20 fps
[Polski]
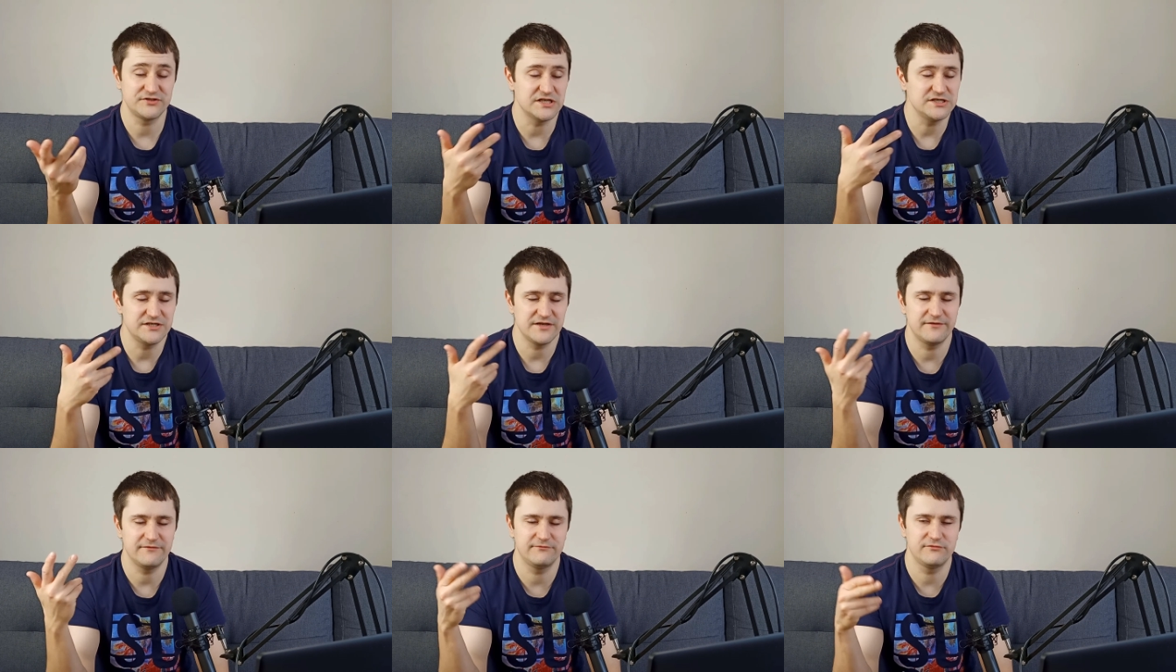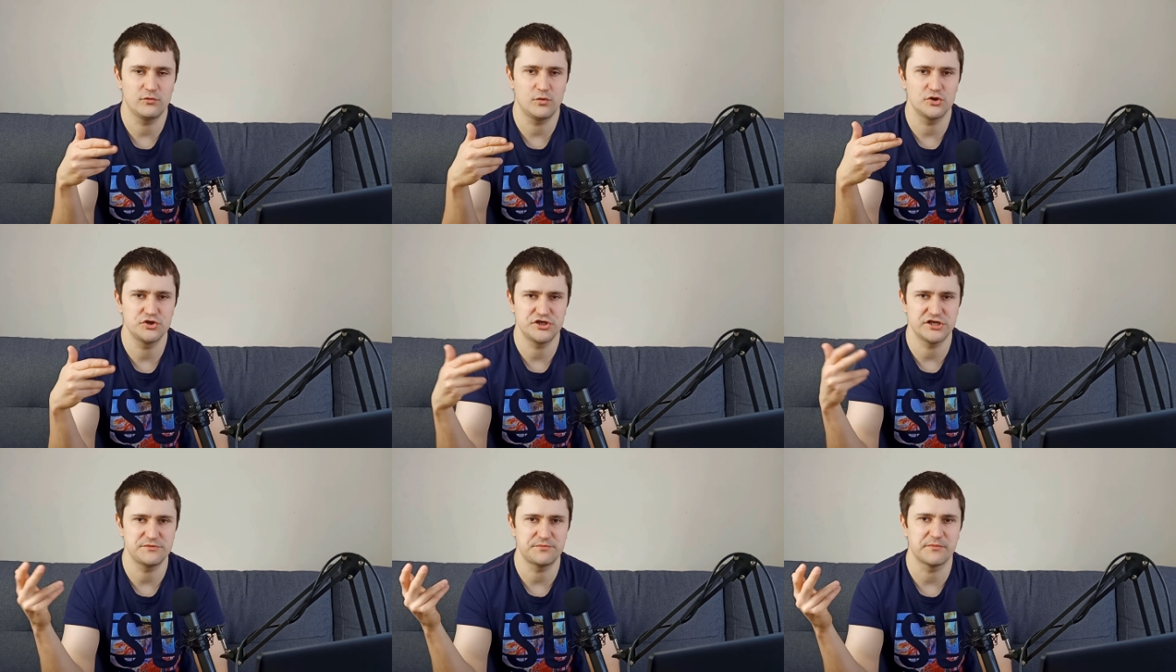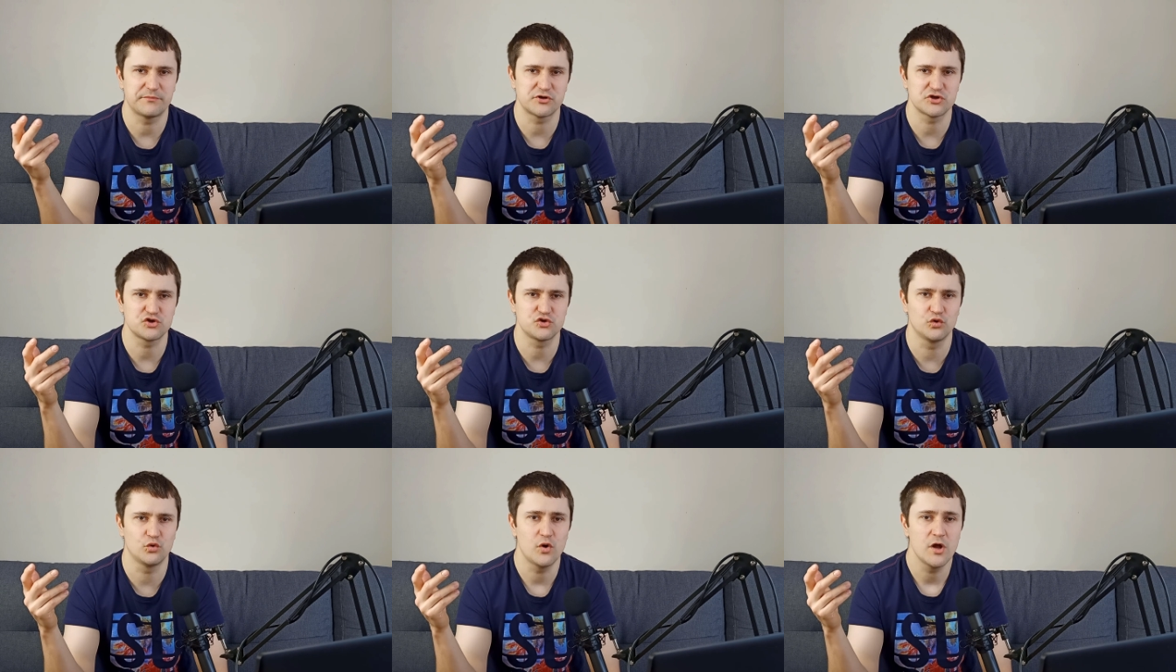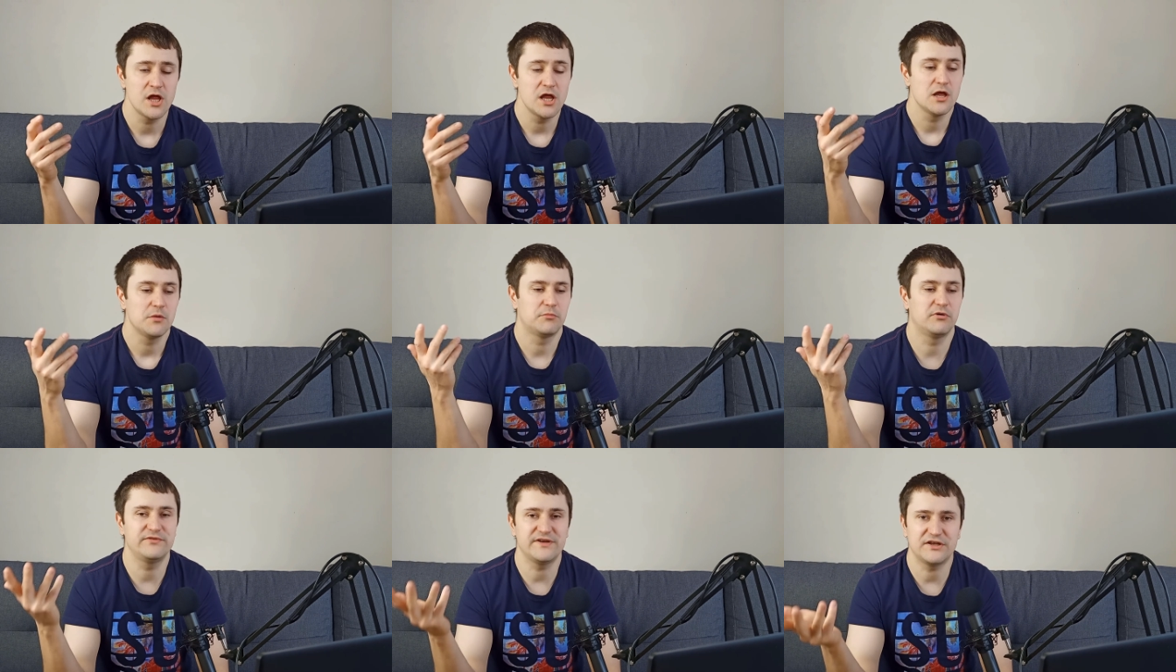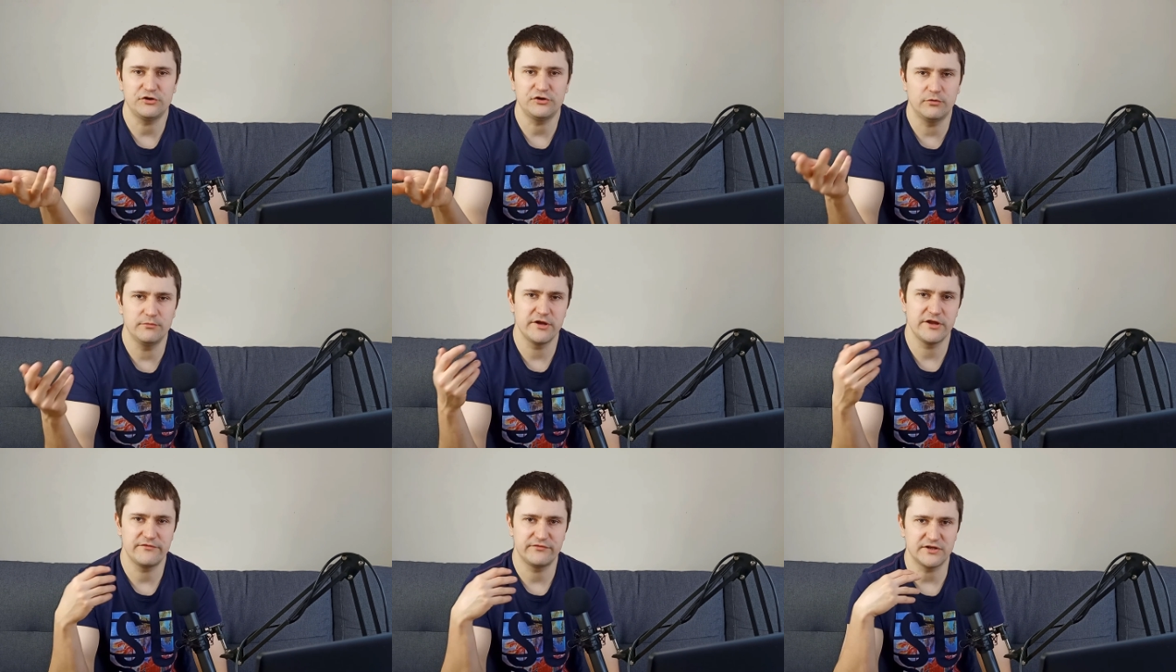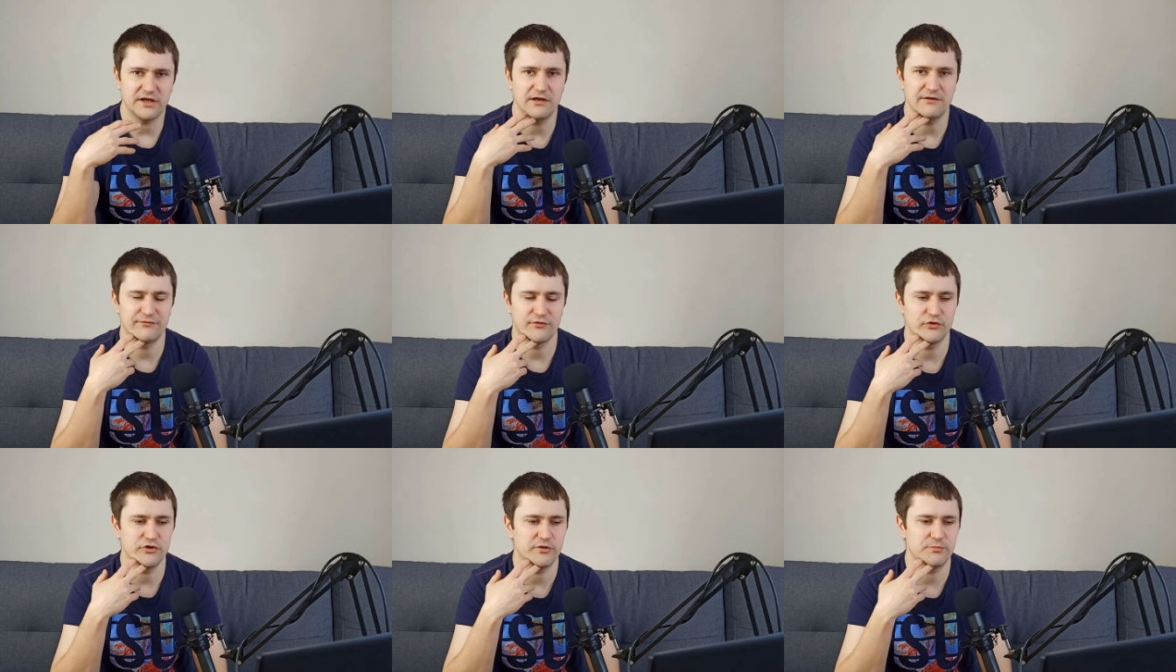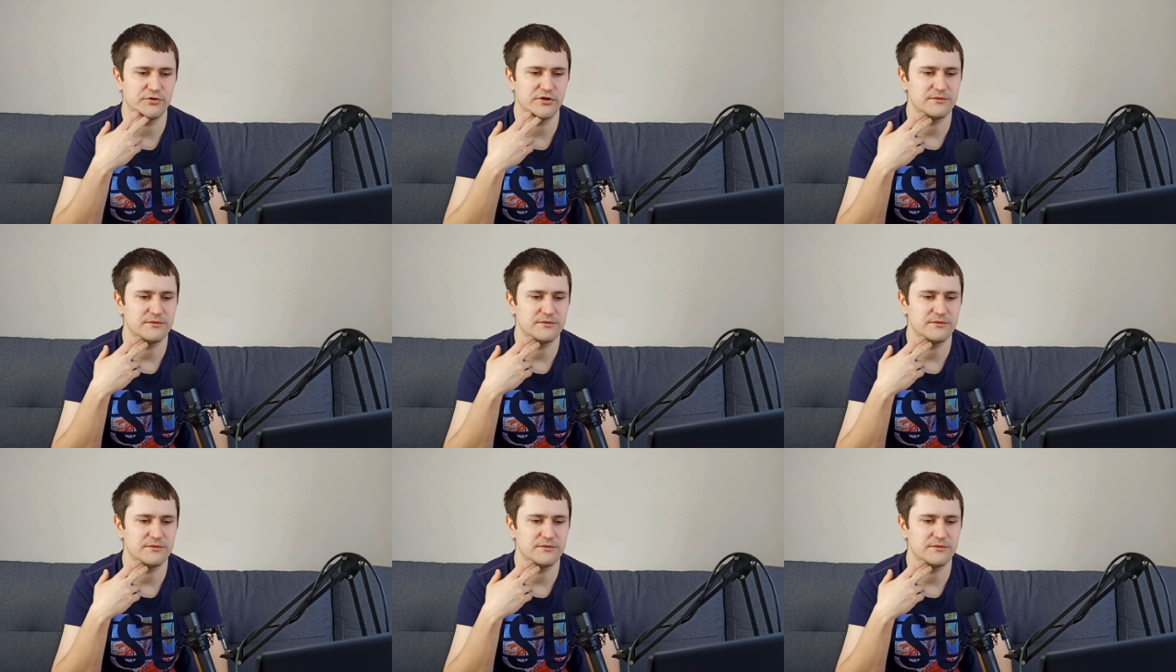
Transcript: w sensie wyłączać po prostu powiadomień w telefonie,